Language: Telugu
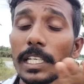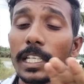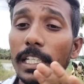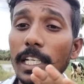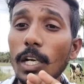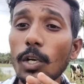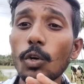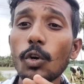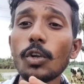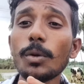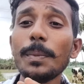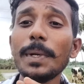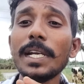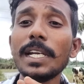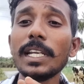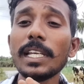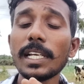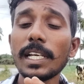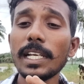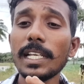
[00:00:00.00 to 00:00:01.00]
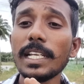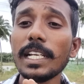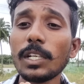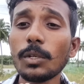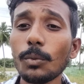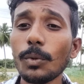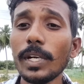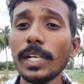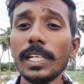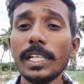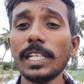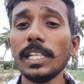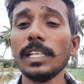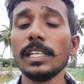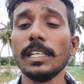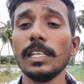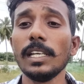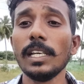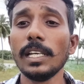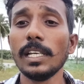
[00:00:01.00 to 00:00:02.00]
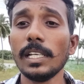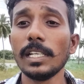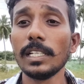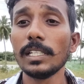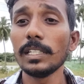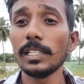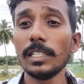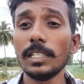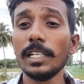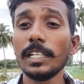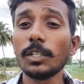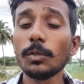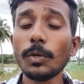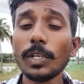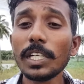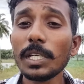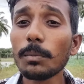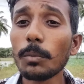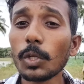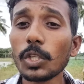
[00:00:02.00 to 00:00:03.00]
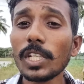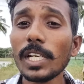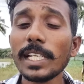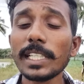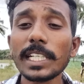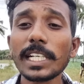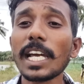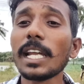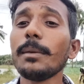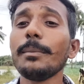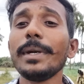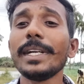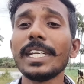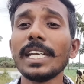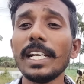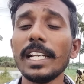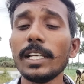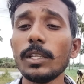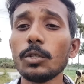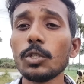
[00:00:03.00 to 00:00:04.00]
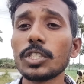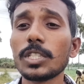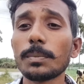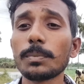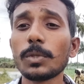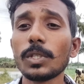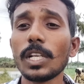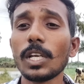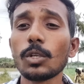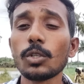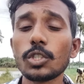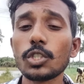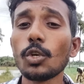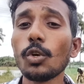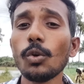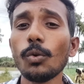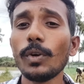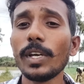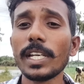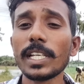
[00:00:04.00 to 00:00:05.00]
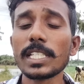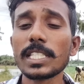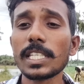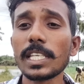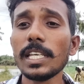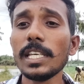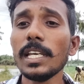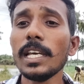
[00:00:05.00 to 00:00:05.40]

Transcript: ఇంకా గవర్నమెంట్ని ఇంకా ఎటువంటి ఎటువంటి మందులు అయితే కనిపెట్టిన లేదు అని చెప్తున్నారు చోల్ వైరస్కి